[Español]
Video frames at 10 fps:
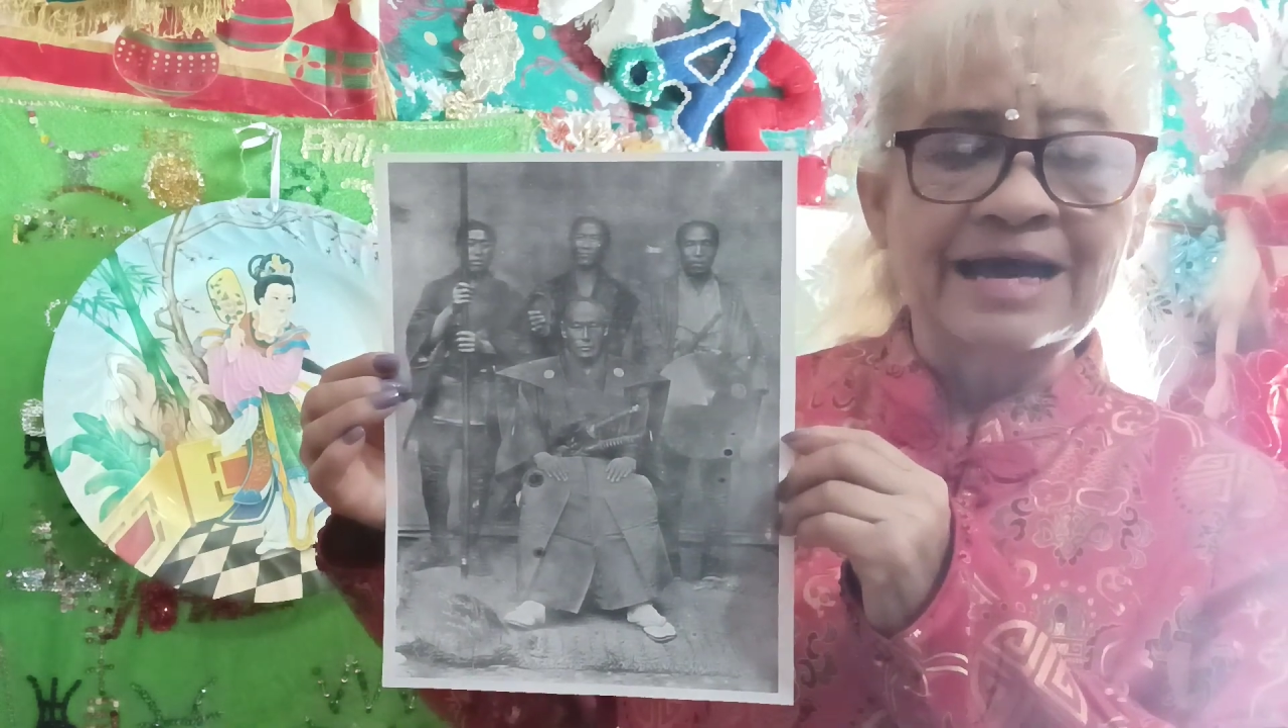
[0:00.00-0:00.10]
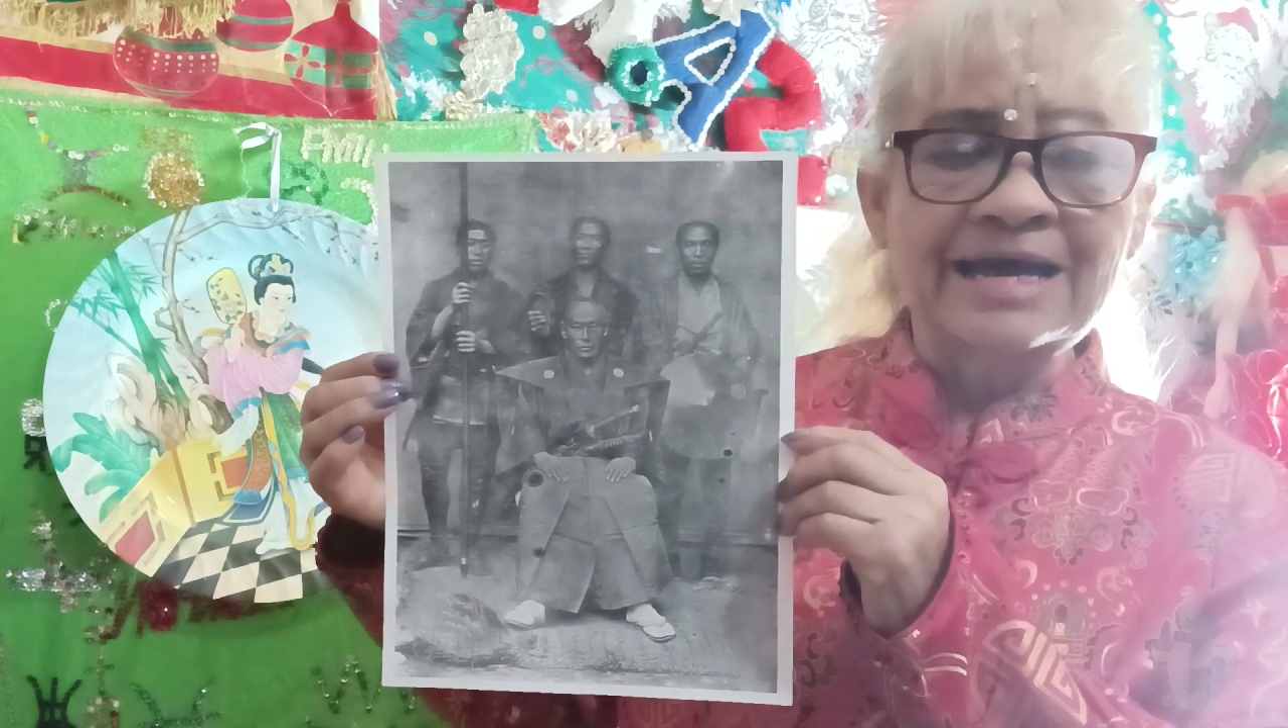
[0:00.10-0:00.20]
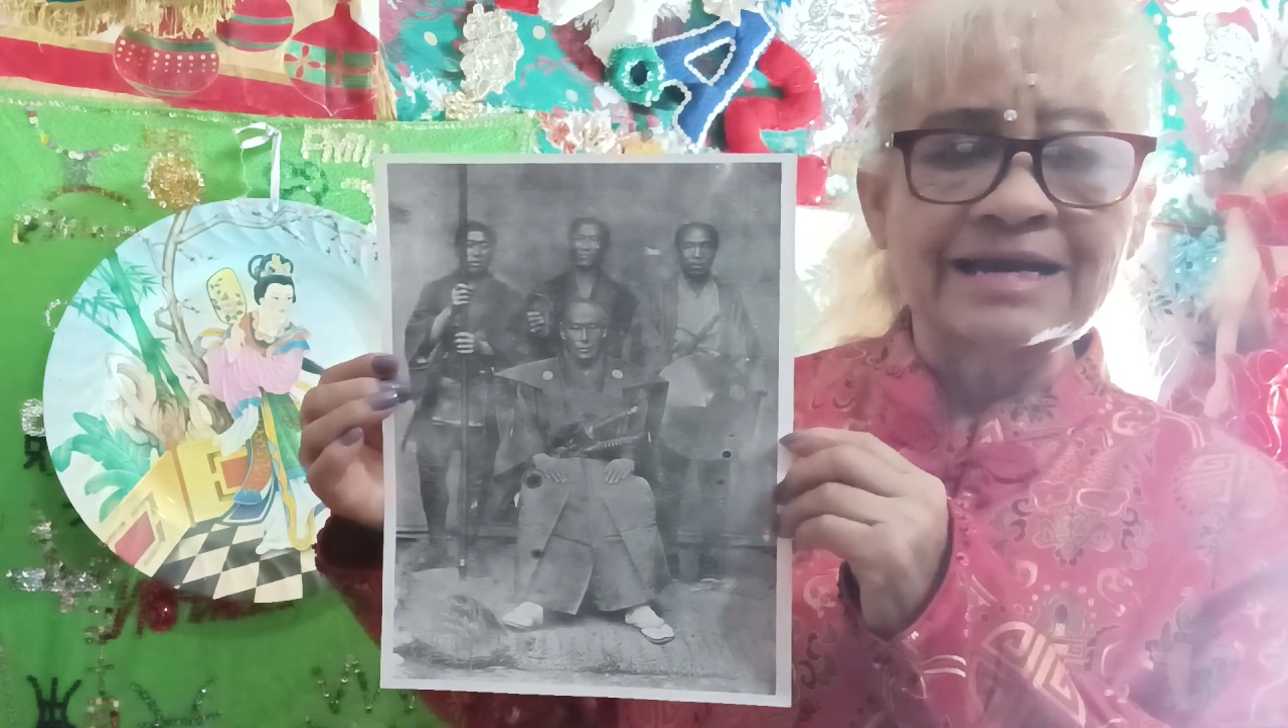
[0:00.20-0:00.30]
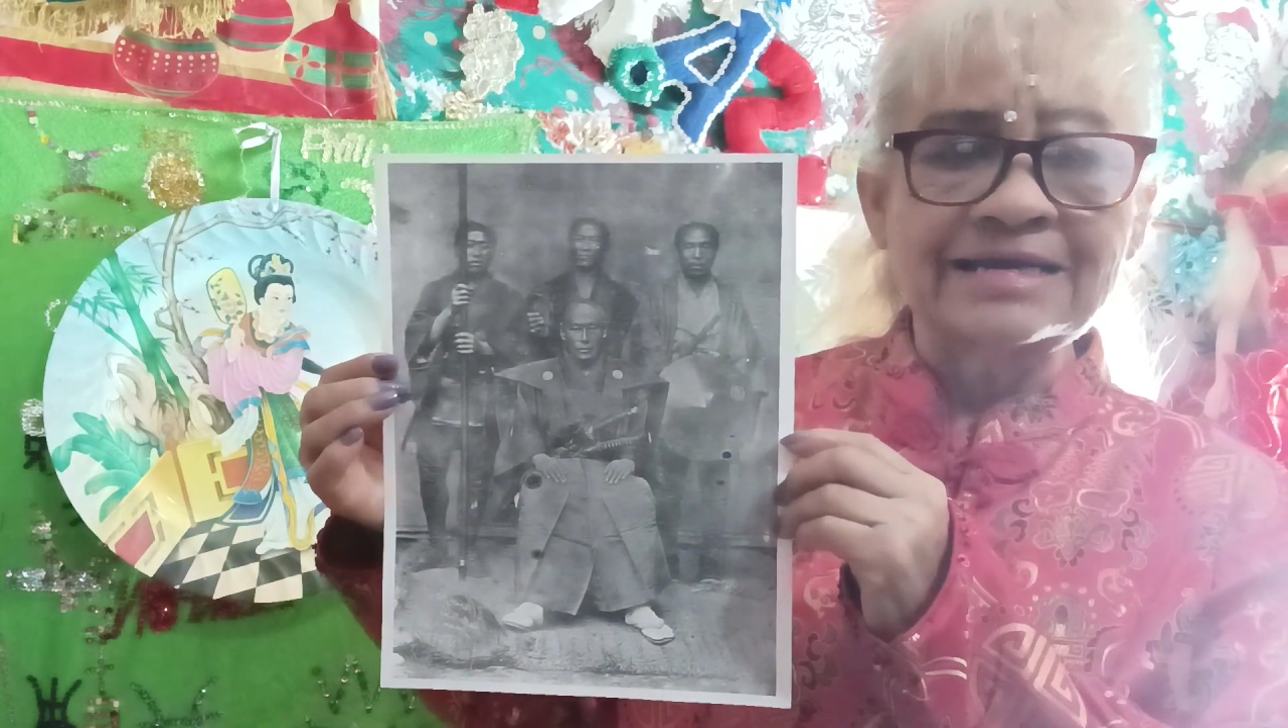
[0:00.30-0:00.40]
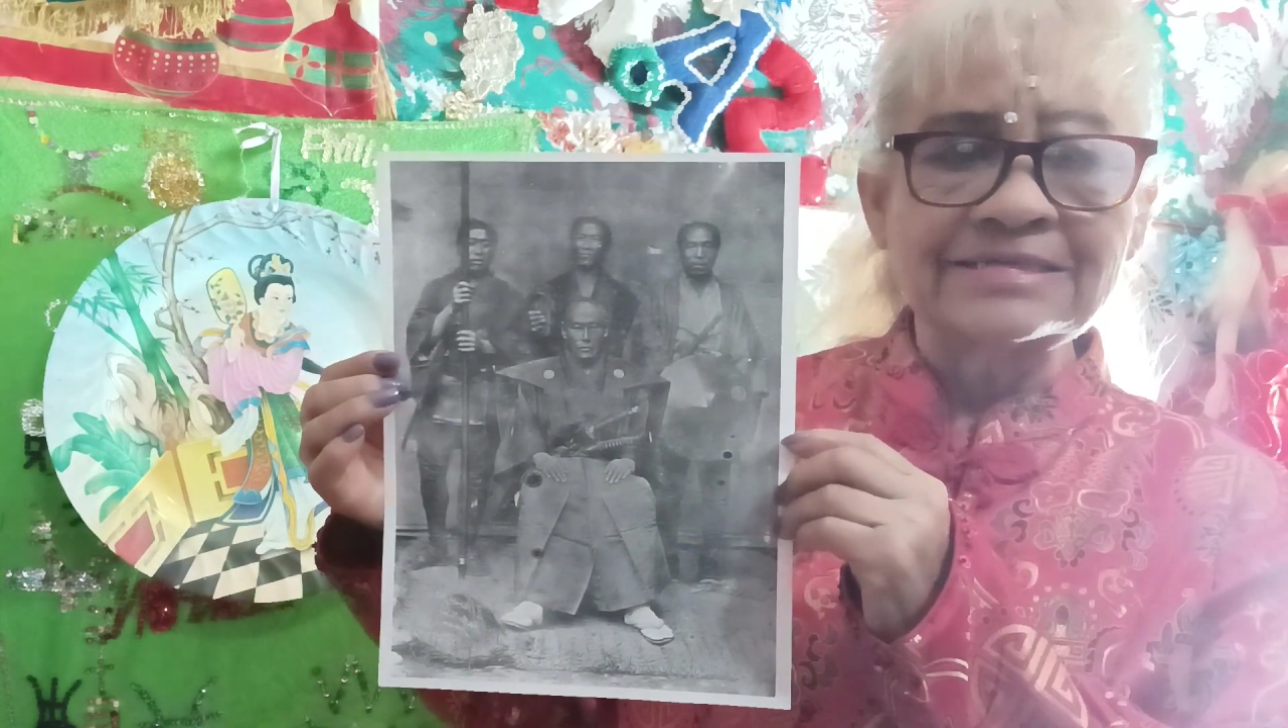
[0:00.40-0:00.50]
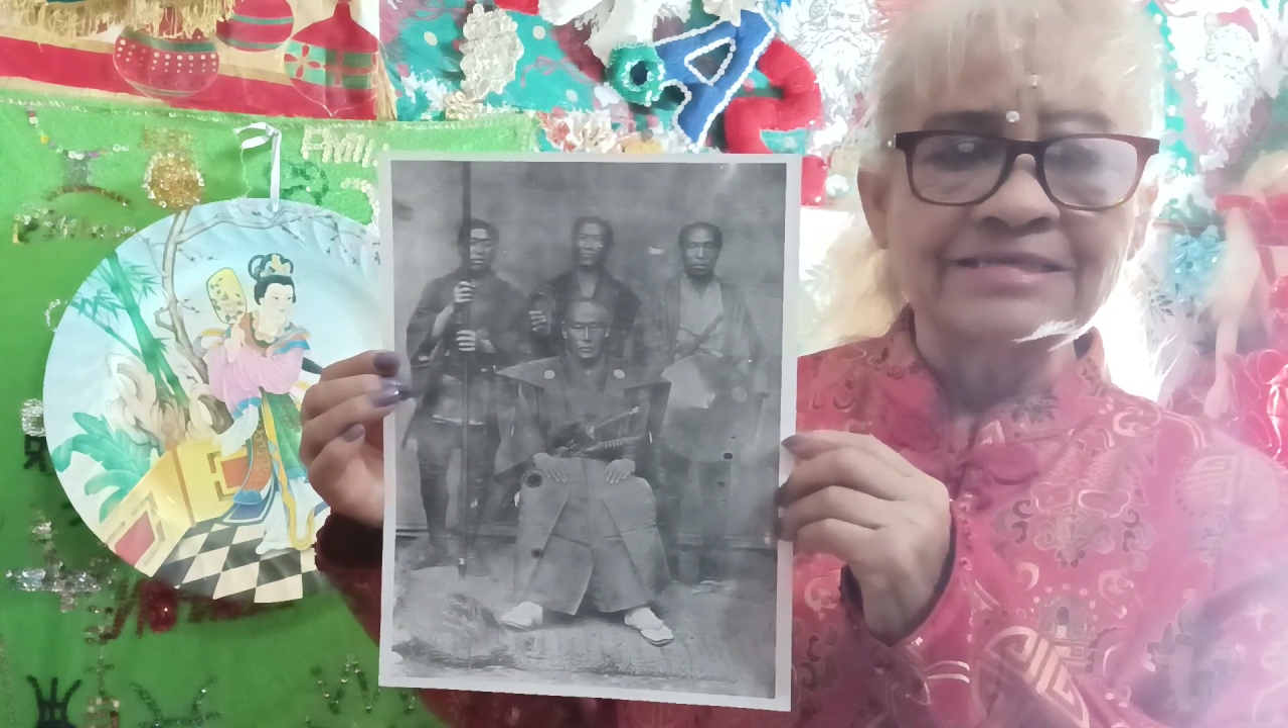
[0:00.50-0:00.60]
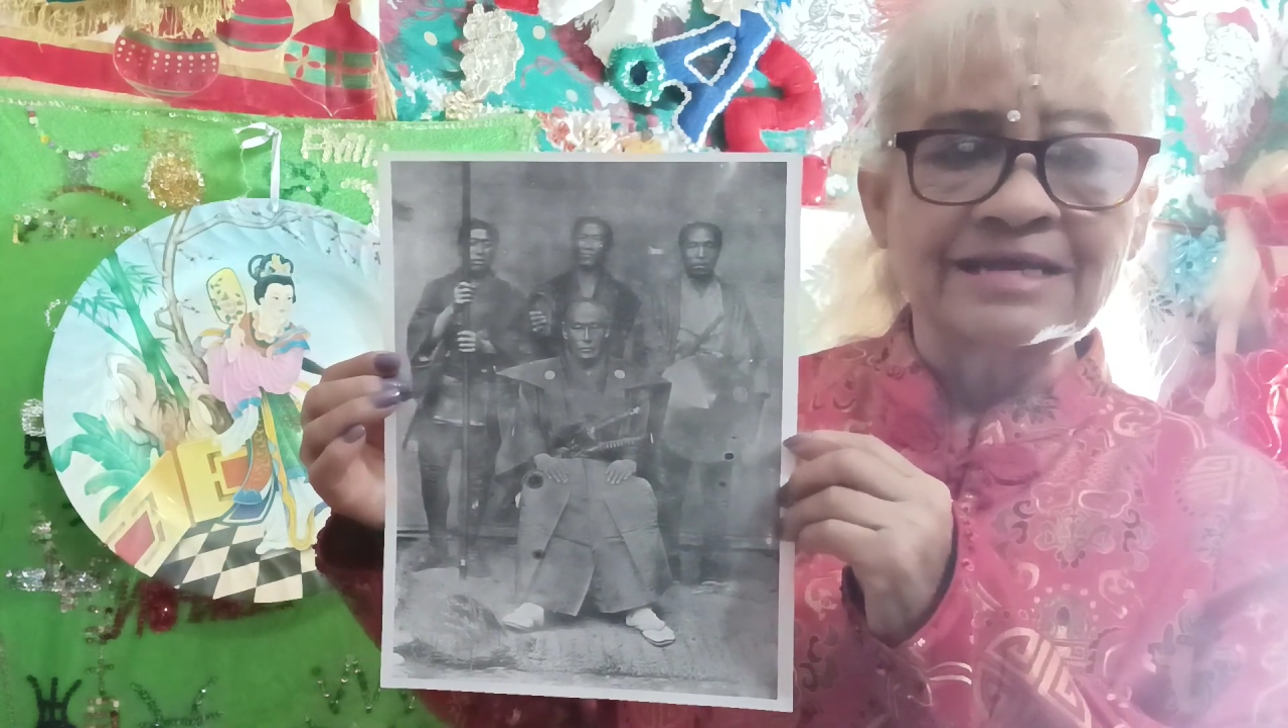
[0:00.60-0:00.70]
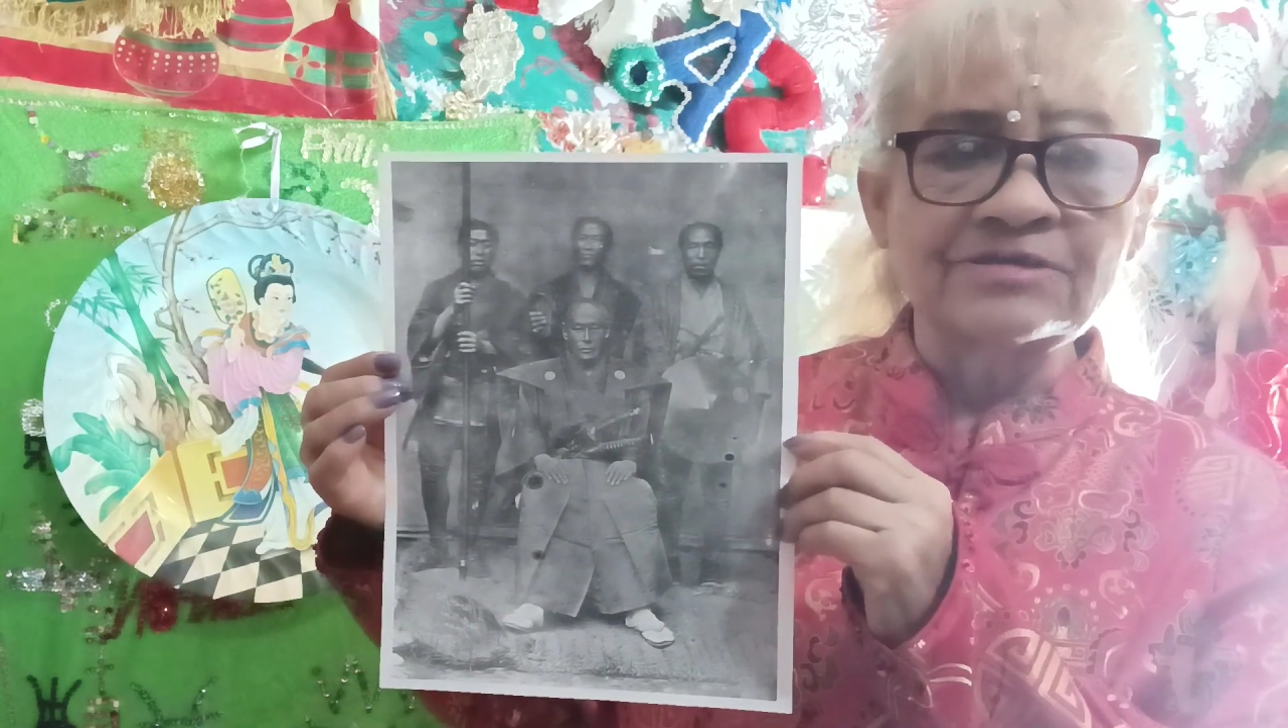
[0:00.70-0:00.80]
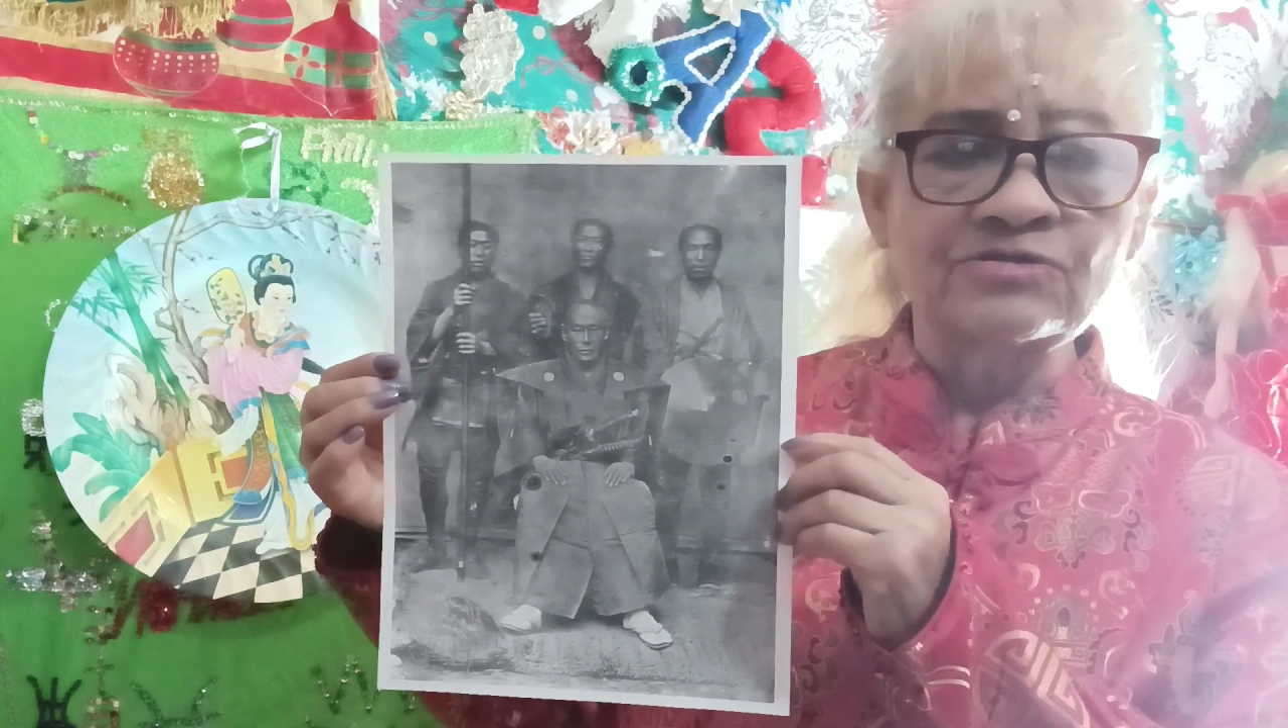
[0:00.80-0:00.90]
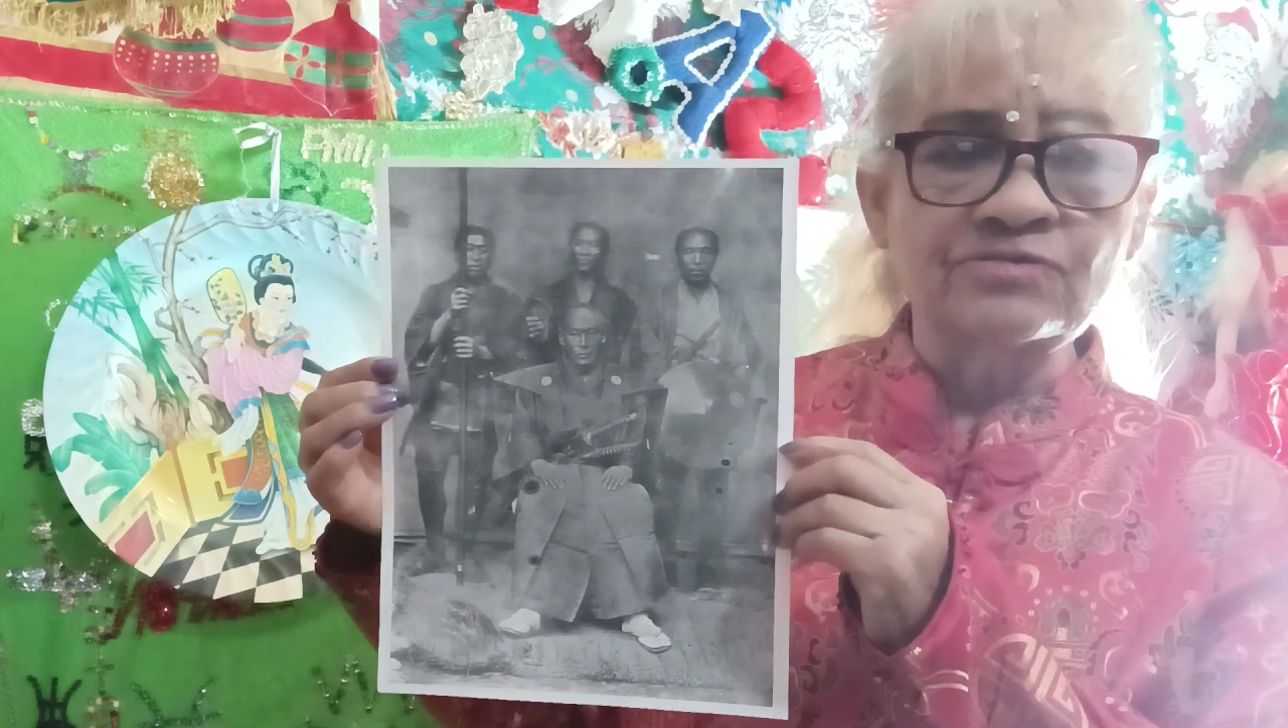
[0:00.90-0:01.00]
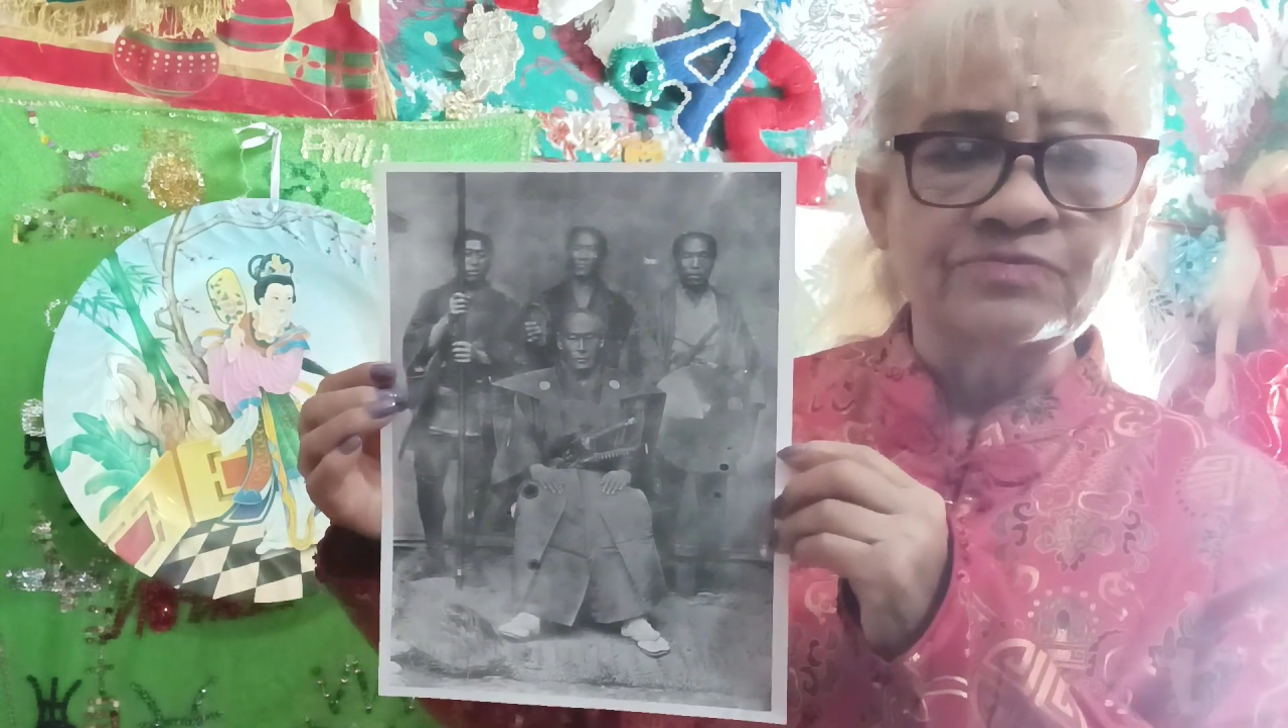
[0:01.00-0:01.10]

arrastrando